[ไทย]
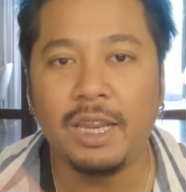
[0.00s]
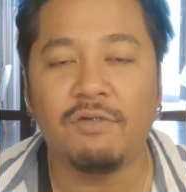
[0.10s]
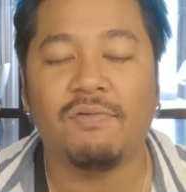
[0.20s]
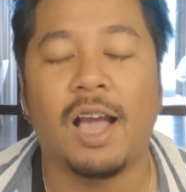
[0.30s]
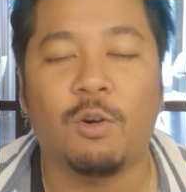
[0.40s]
ยนี้
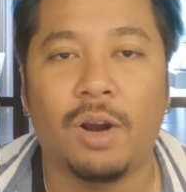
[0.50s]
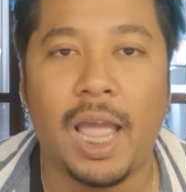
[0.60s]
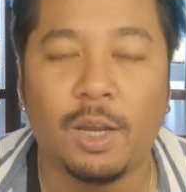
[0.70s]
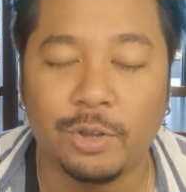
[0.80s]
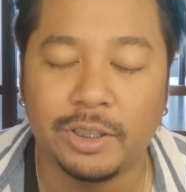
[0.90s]
ฝากกดไล
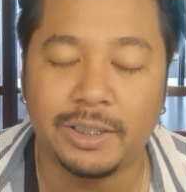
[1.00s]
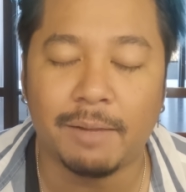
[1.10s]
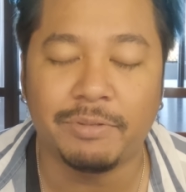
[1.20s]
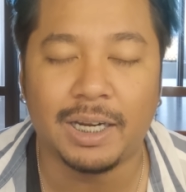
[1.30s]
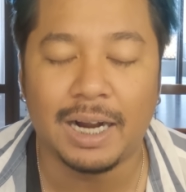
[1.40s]
ค์กด
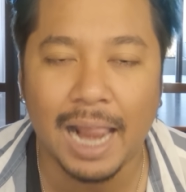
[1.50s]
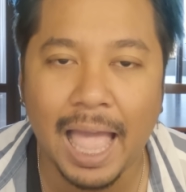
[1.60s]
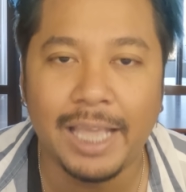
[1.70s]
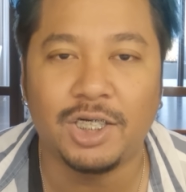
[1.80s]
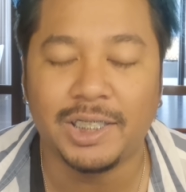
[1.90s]

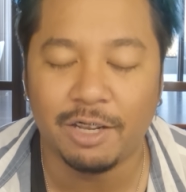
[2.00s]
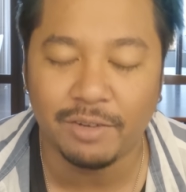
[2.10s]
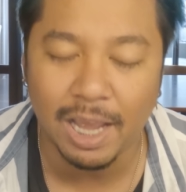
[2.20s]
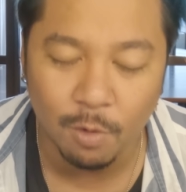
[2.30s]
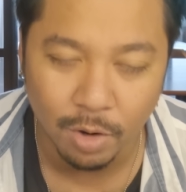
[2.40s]
Subscribe
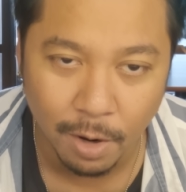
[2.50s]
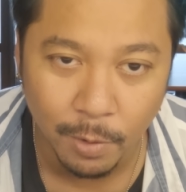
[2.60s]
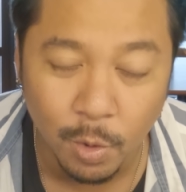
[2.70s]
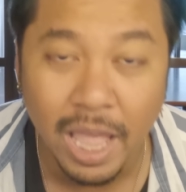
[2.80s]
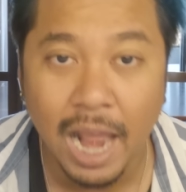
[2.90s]
Channel ของเรา
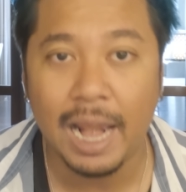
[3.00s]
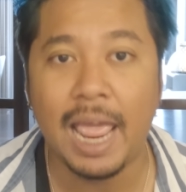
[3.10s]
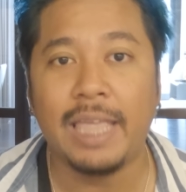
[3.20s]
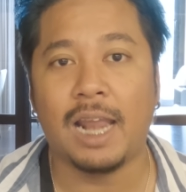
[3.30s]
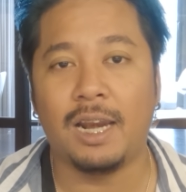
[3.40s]
ไว้ด้วย
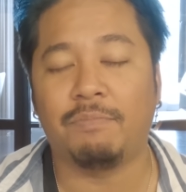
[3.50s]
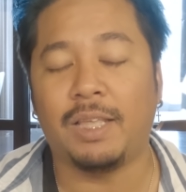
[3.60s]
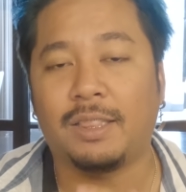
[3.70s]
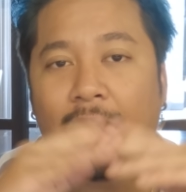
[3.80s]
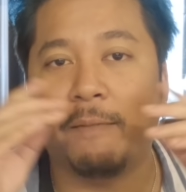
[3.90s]
และอย่าลืม
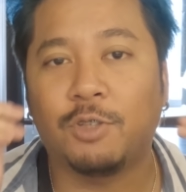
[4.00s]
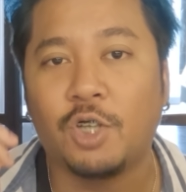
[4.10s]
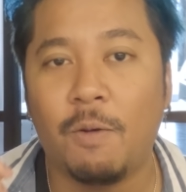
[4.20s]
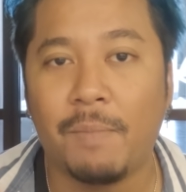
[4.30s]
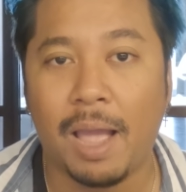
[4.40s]
ติดตาม
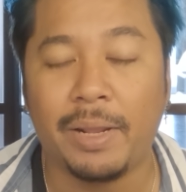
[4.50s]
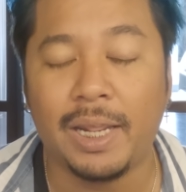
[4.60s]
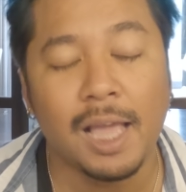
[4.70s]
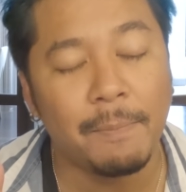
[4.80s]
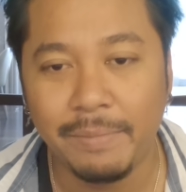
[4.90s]
ช่องม y เหมื
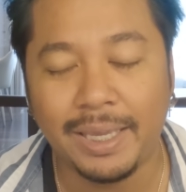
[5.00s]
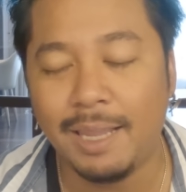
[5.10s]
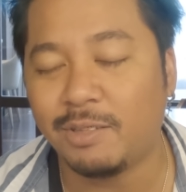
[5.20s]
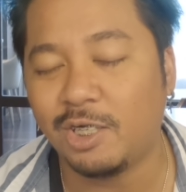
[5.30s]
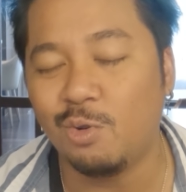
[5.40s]
นี้นะครับ มีค
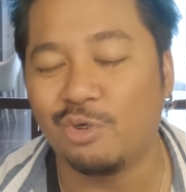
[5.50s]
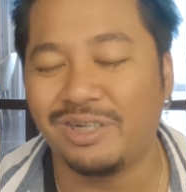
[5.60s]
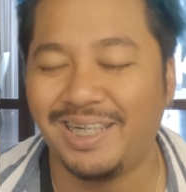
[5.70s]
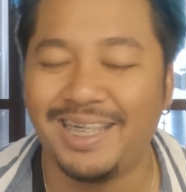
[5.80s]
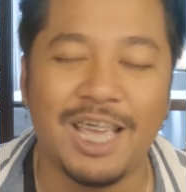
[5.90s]
ลิปสนุก
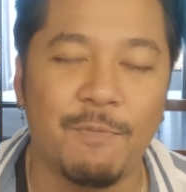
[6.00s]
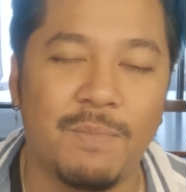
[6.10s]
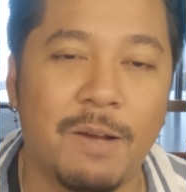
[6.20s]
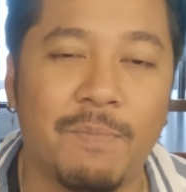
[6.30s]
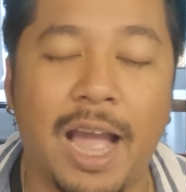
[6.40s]
เยอะแยะ
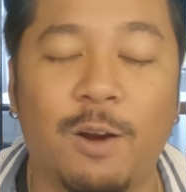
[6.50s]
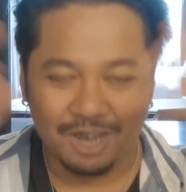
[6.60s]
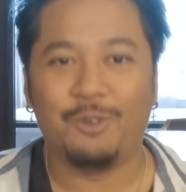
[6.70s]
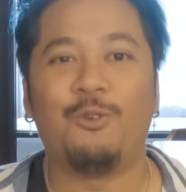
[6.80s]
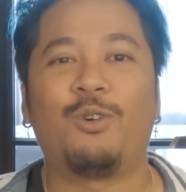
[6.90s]
มากมาย
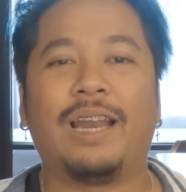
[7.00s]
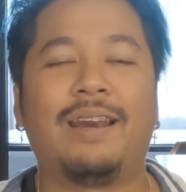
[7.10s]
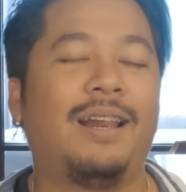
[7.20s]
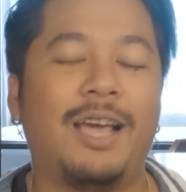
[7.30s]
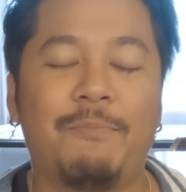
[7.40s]
ดูกัน
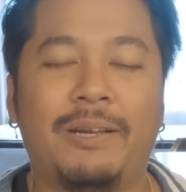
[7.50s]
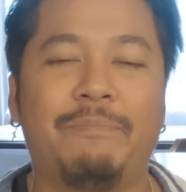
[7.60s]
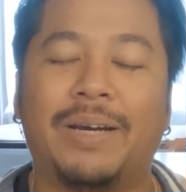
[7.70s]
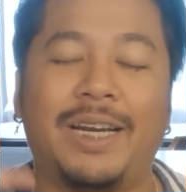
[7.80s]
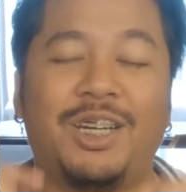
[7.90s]
เลย
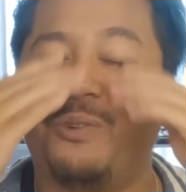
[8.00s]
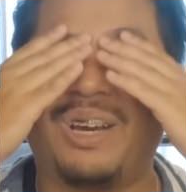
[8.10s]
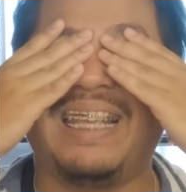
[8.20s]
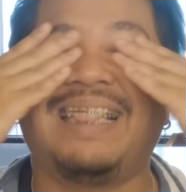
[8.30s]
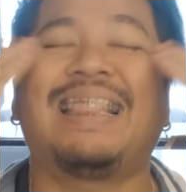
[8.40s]
เพลินๆ ดู
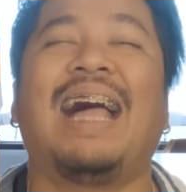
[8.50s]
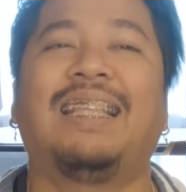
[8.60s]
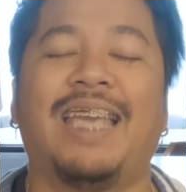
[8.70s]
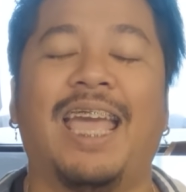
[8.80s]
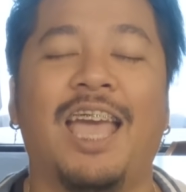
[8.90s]
กันให้ตา
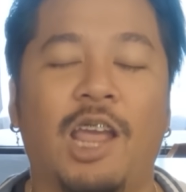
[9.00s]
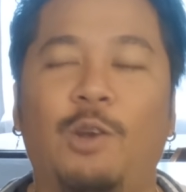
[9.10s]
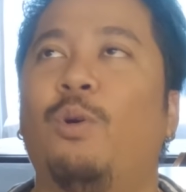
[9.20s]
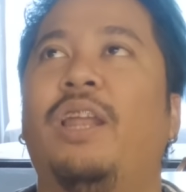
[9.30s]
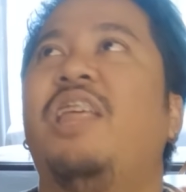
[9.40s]
แฉะ
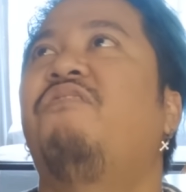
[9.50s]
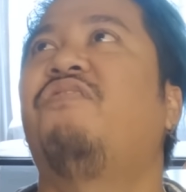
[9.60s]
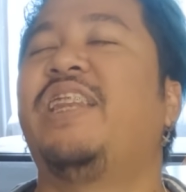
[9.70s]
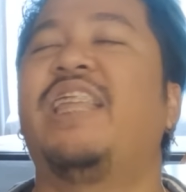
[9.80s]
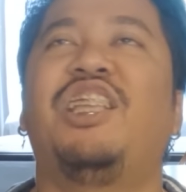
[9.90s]
ดูกันให้
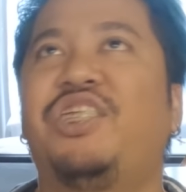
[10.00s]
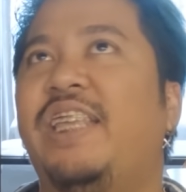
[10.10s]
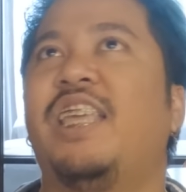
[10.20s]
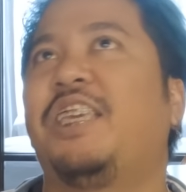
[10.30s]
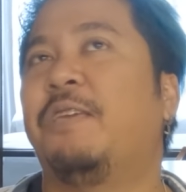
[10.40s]
ฟินให้จิ้
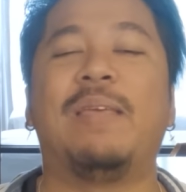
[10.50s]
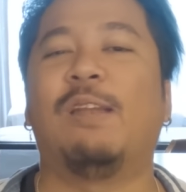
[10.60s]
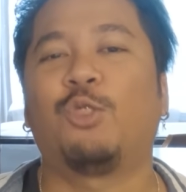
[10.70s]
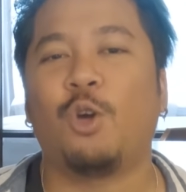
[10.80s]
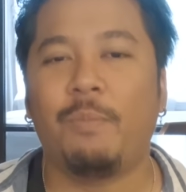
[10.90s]
นให้คิมิ
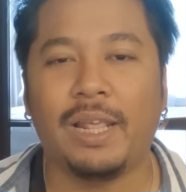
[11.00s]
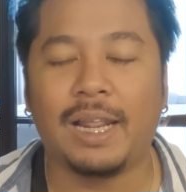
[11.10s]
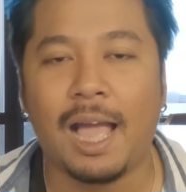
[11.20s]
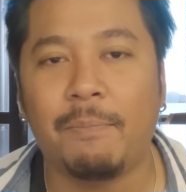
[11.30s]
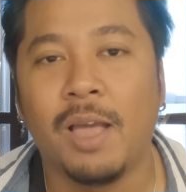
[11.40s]
โนโตไปเลย
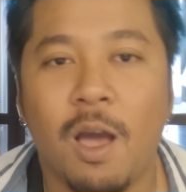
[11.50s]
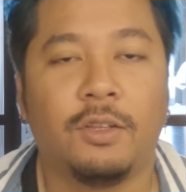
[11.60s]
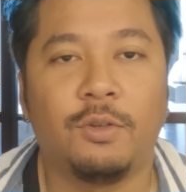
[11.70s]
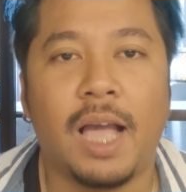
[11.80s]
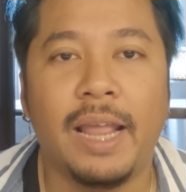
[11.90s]
นะครับ
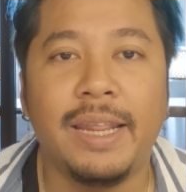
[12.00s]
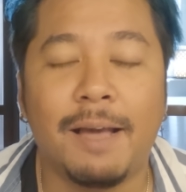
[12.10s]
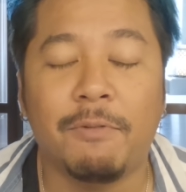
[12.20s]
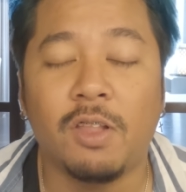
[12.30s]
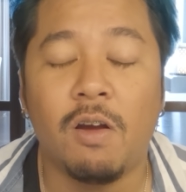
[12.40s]
สุดท้ายนี้ค
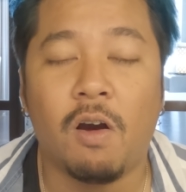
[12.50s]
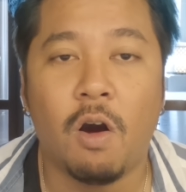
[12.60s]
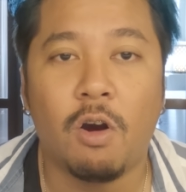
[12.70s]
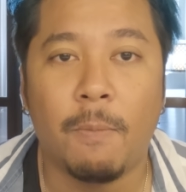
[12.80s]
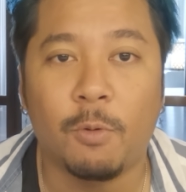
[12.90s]
รับก็ต้องขอ
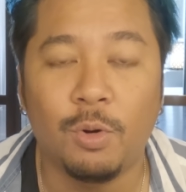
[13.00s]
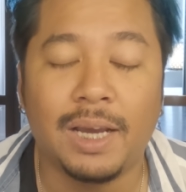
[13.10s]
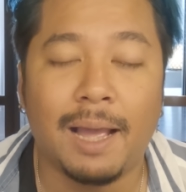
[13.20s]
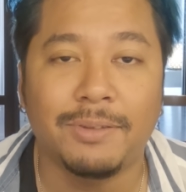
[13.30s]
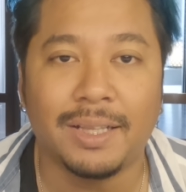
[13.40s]
ขอบคุณ
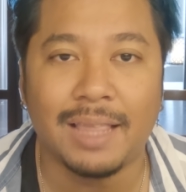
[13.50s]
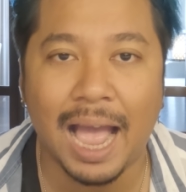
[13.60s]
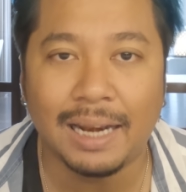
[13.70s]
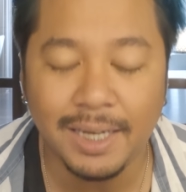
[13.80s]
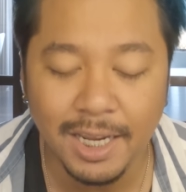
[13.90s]
นะครับส
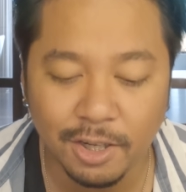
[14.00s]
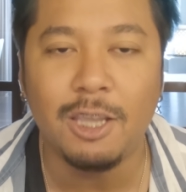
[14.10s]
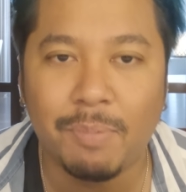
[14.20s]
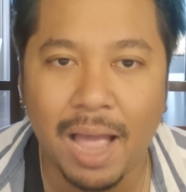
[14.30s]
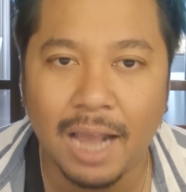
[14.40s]
ถานที่
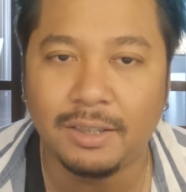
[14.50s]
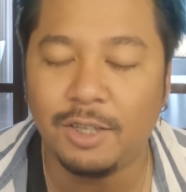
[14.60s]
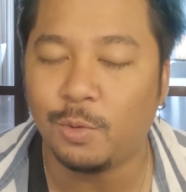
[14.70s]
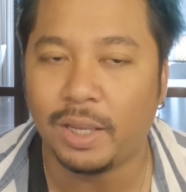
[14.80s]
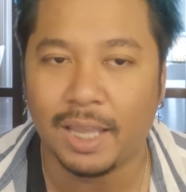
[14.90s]
ที่พักที่
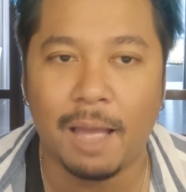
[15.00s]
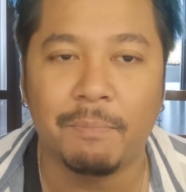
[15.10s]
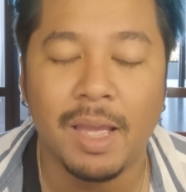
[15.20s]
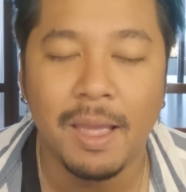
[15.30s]
สวยงาม